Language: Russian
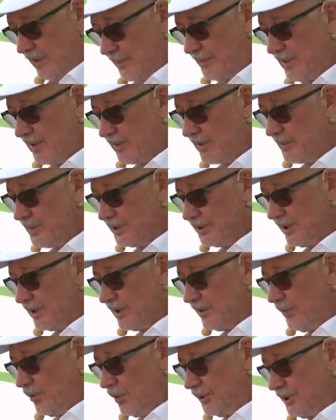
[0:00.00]
Во-первых, мы
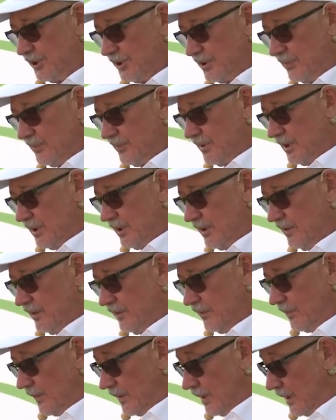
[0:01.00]
сделали больше, чем
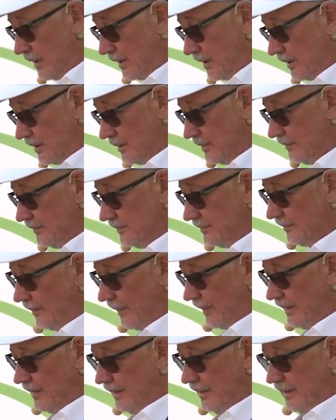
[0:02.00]
было в планах,
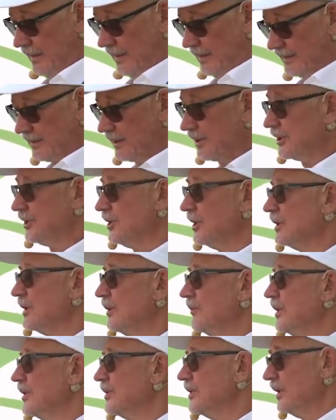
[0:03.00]
за
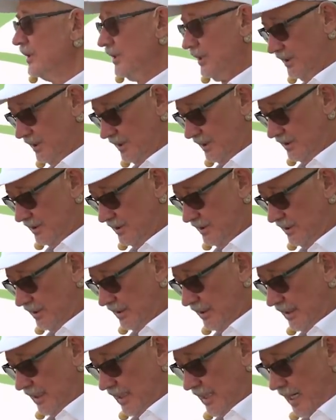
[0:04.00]
значительно меньшие деньги.
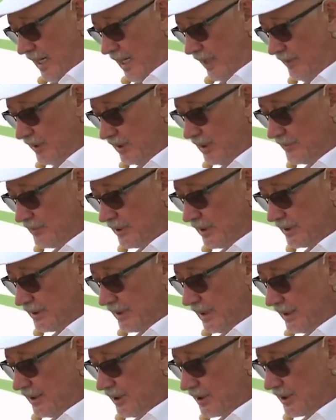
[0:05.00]
Об этом
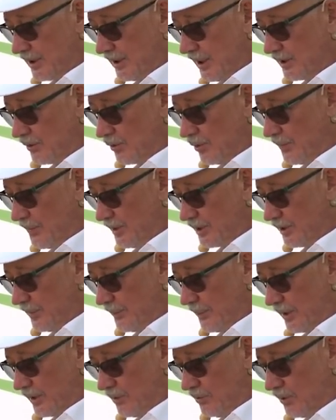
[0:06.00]
сказал даже наш
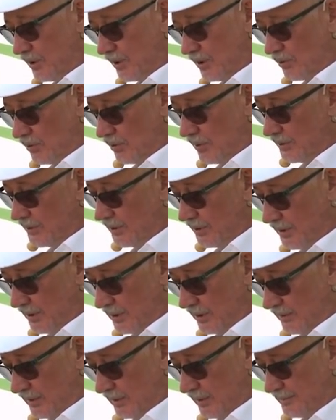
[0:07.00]
зарубежный партнер, который я
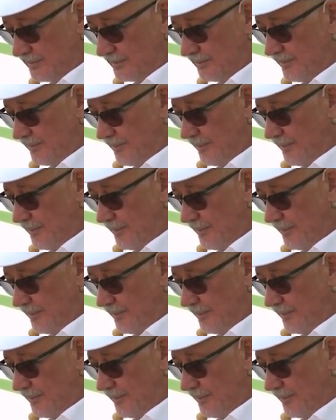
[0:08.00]
цитировал.